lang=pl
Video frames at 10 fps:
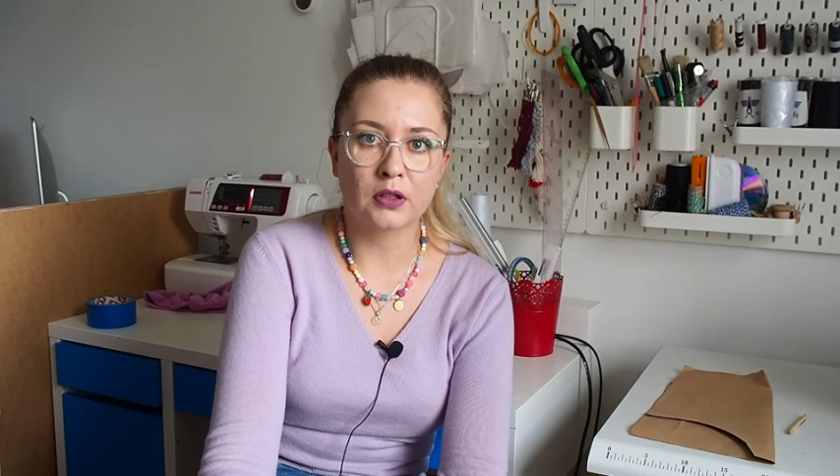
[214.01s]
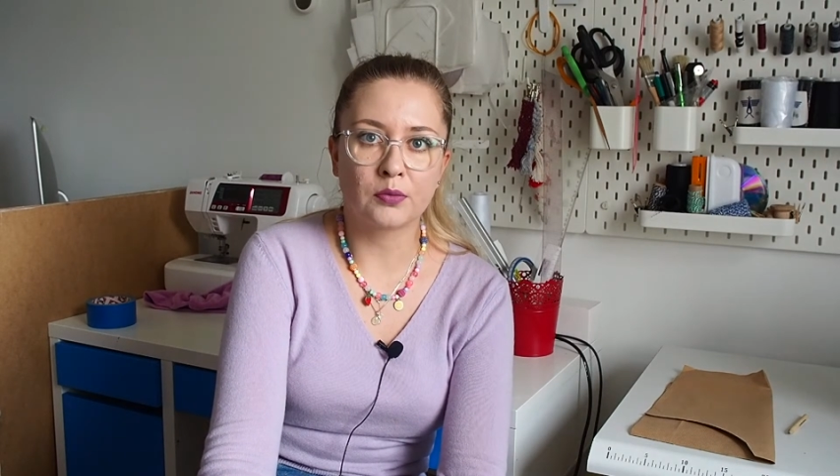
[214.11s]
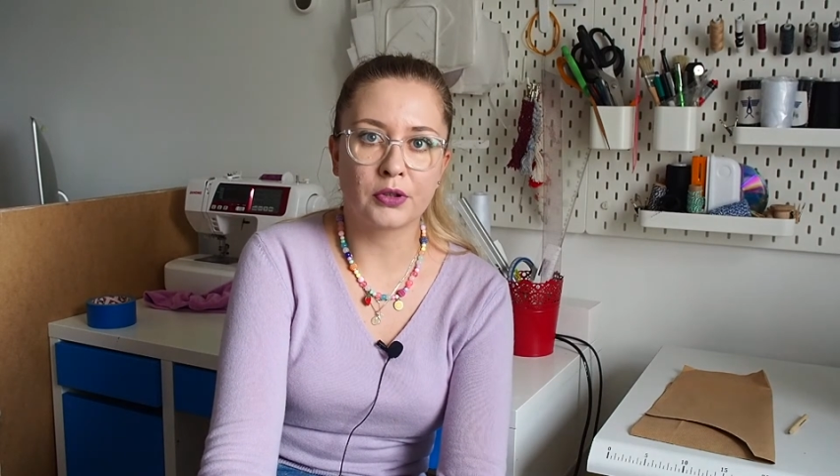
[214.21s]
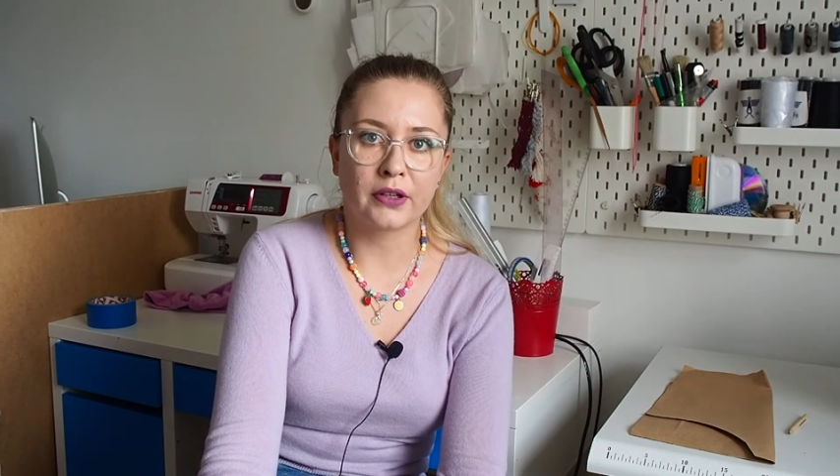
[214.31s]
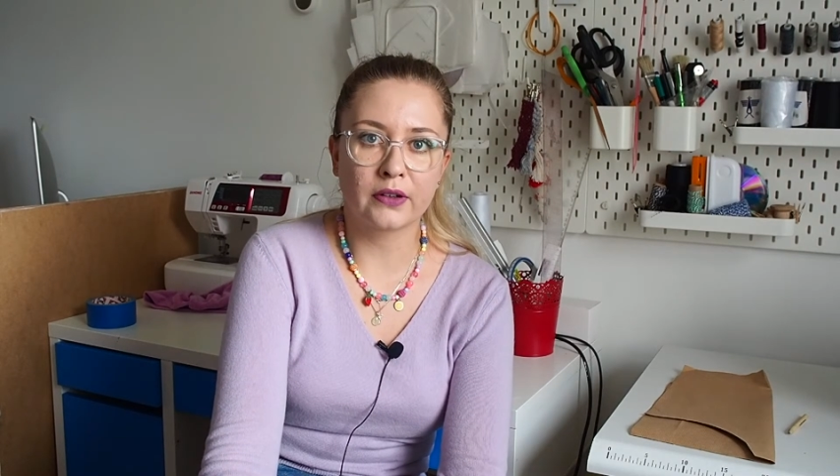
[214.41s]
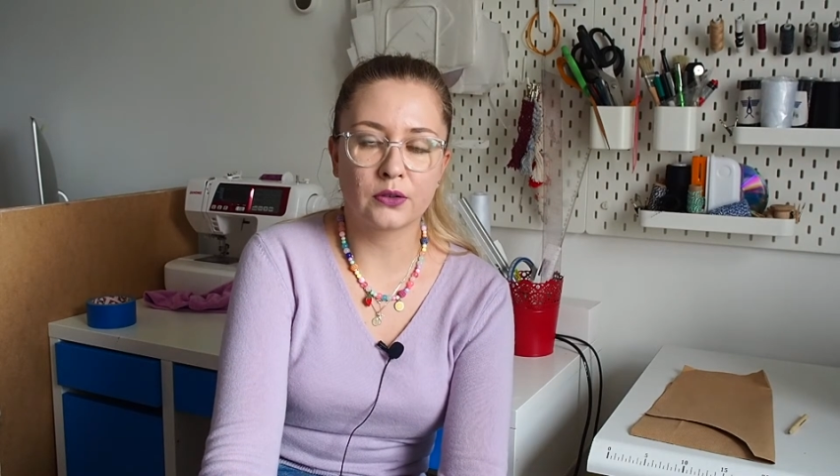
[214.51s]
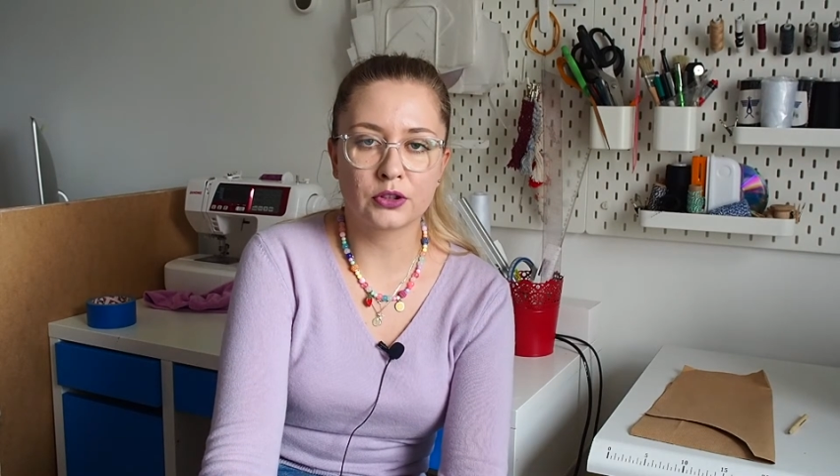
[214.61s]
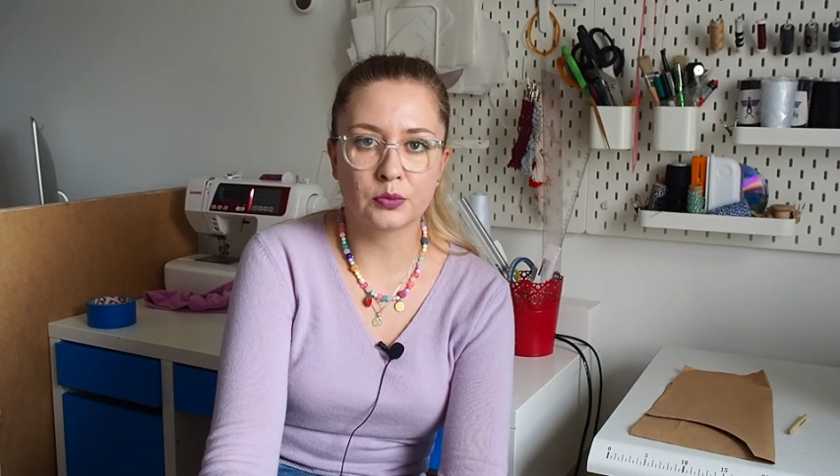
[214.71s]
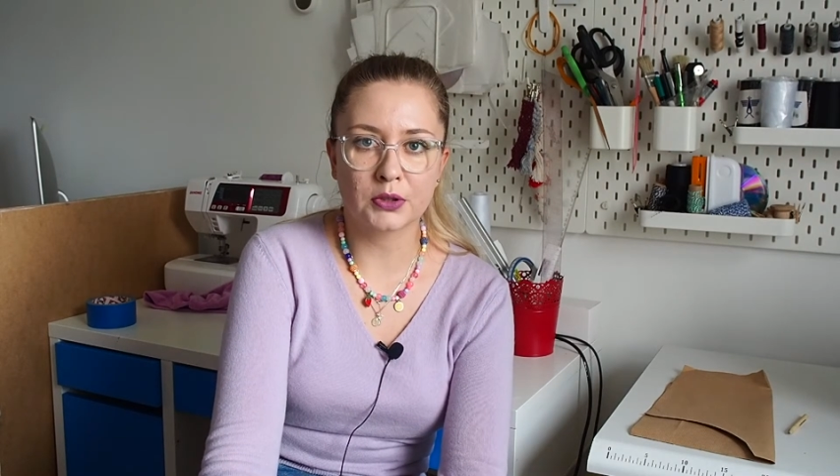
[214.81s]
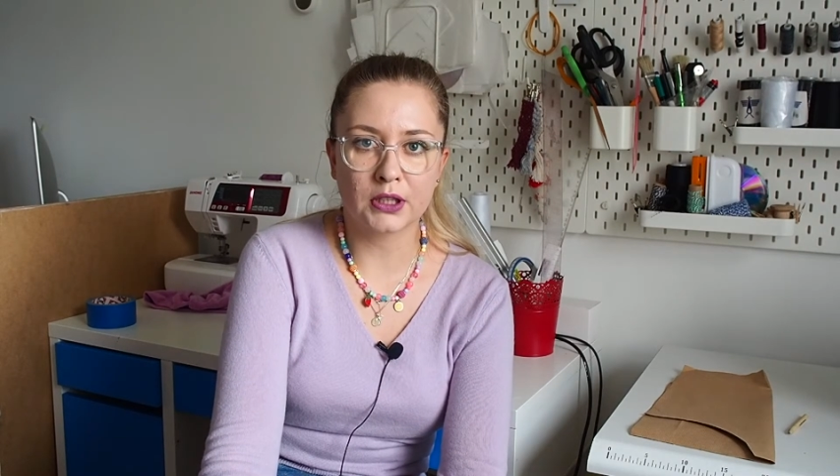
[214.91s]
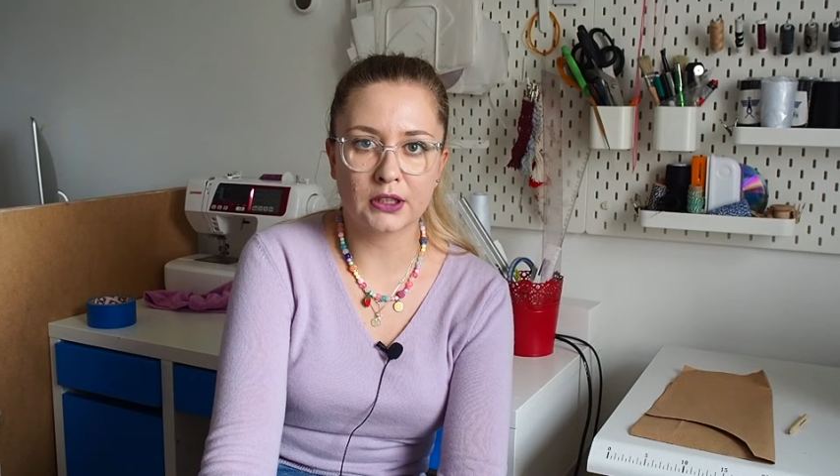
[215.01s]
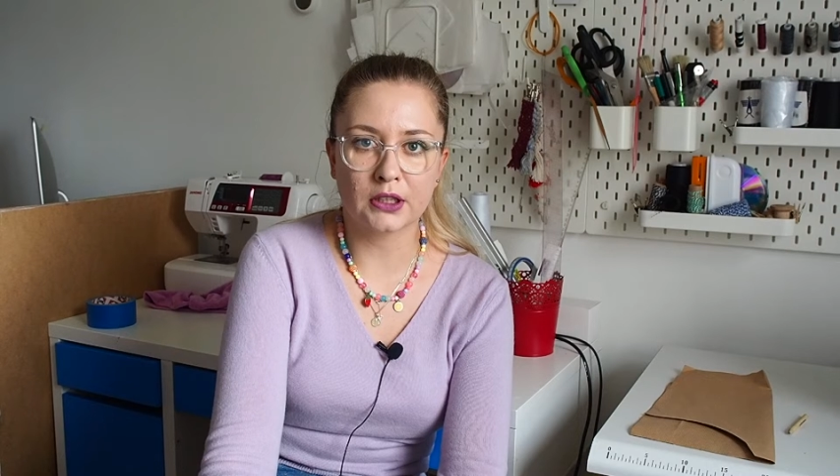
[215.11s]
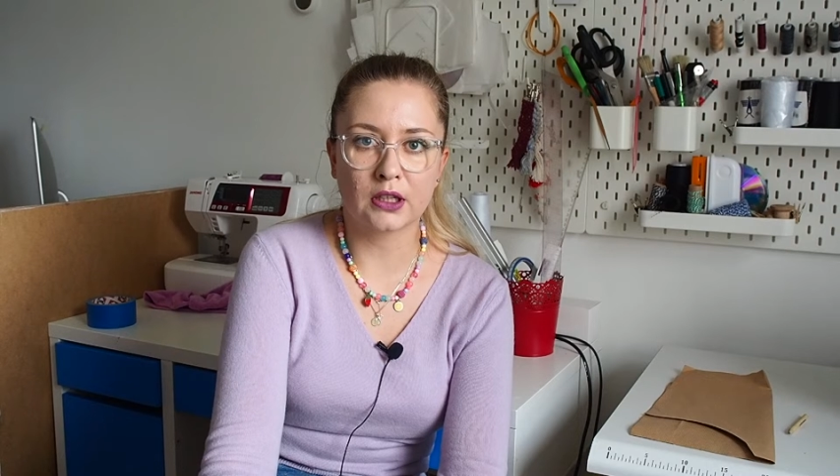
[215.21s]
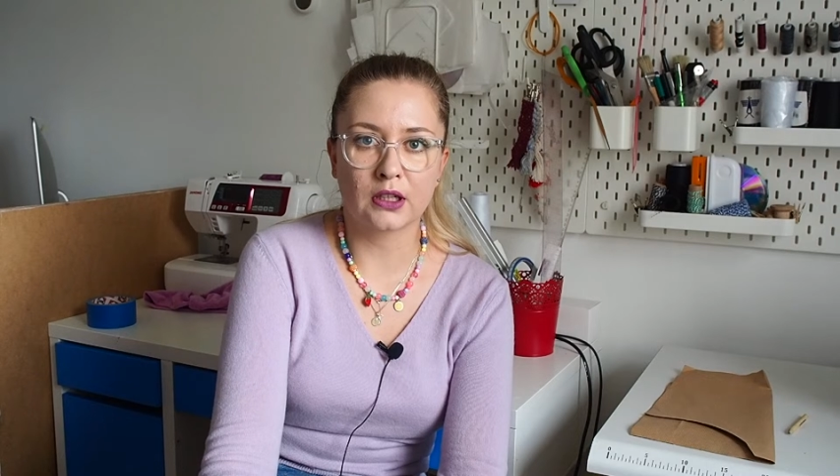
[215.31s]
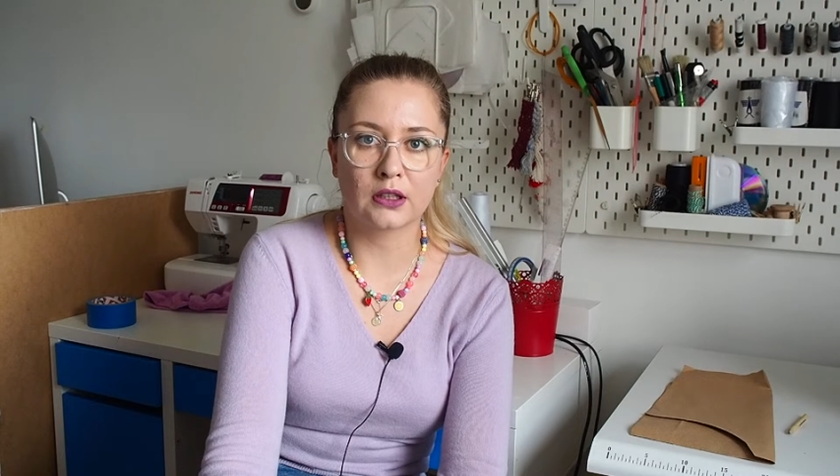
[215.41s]
pojawiały się
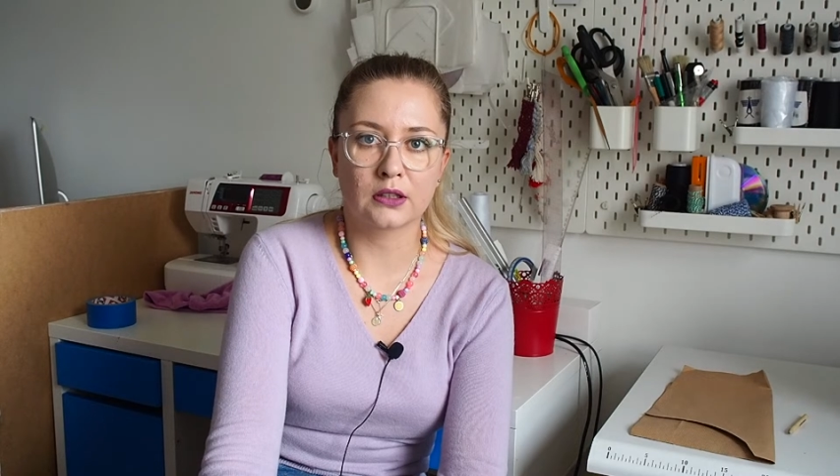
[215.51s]
pytania,